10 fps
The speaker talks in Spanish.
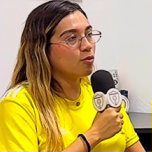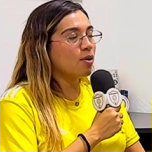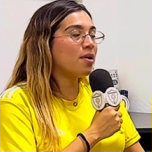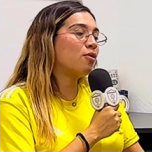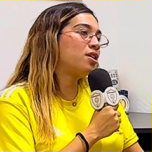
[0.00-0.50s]

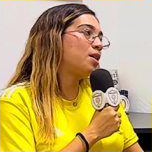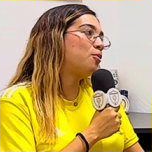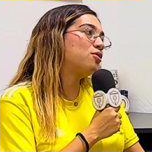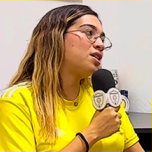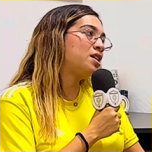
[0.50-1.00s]
jugaba con
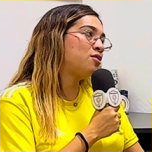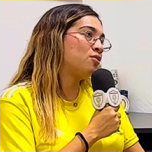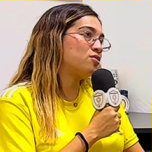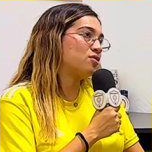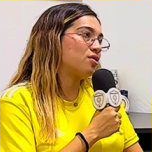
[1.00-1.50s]
equipos de
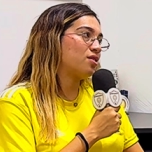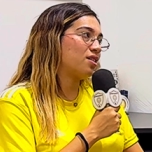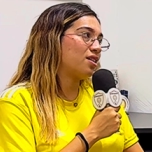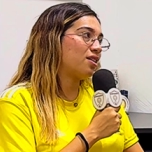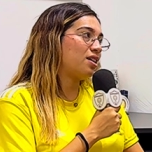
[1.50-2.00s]
niños
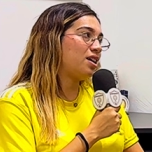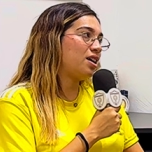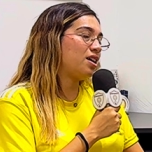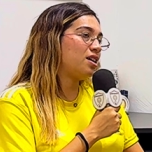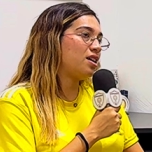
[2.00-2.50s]

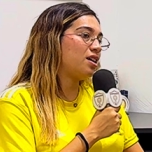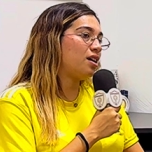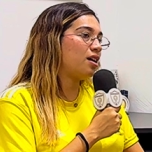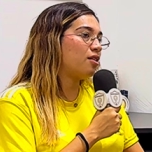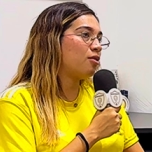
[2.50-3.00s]

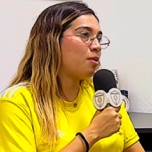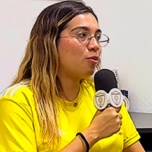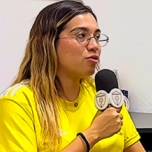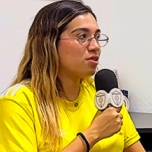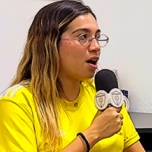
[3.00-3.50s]
y no me
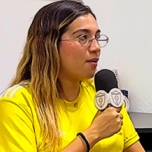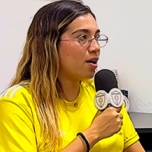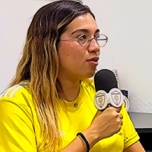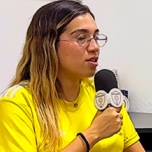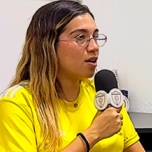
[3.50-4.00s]

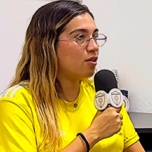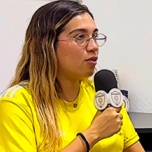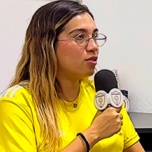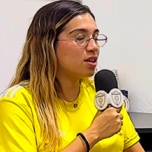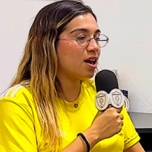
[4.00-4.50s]
gustaba, o sea,
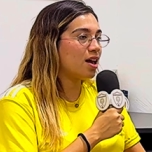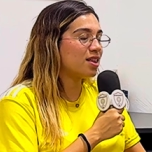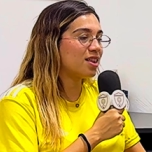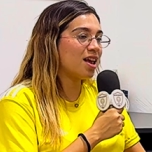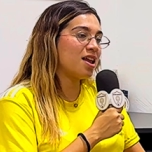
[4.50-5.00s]
o te
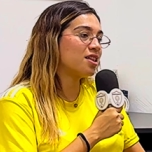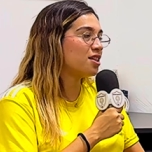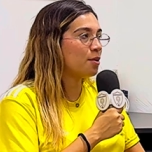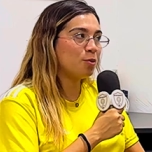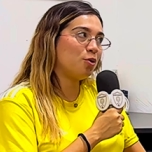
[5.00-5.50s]
tenías que
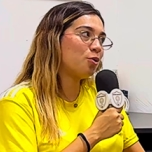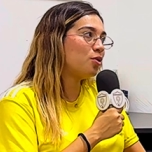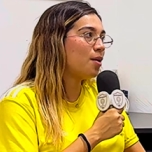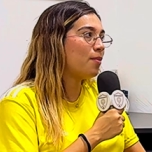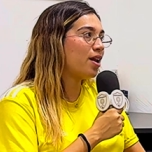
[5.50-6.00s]
ser muy
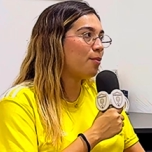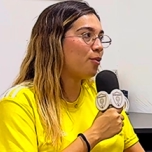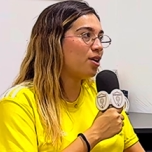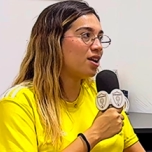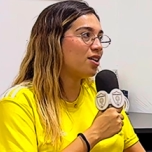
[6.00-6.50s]
ruda para
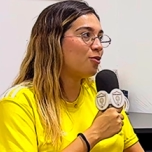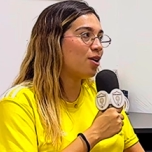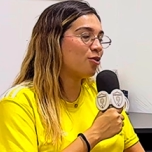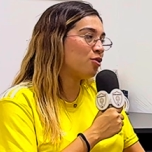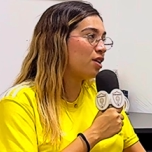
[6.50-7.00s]
poder
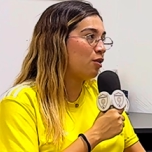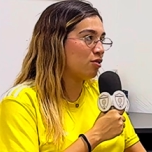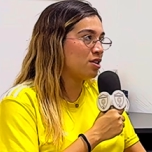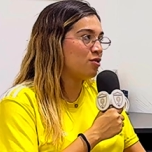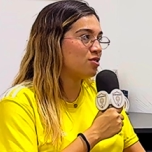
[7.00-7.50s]
jugar contra los
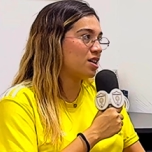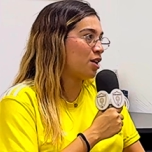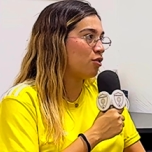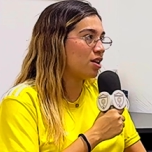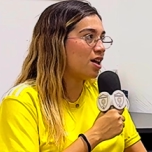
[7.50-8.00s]
niños y que
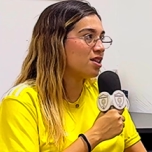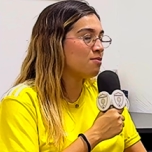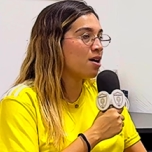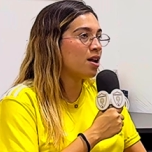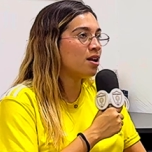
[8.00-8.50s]
no te
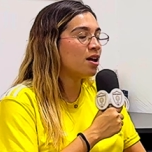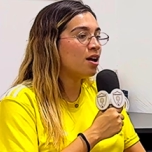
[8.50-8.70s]
lastimaran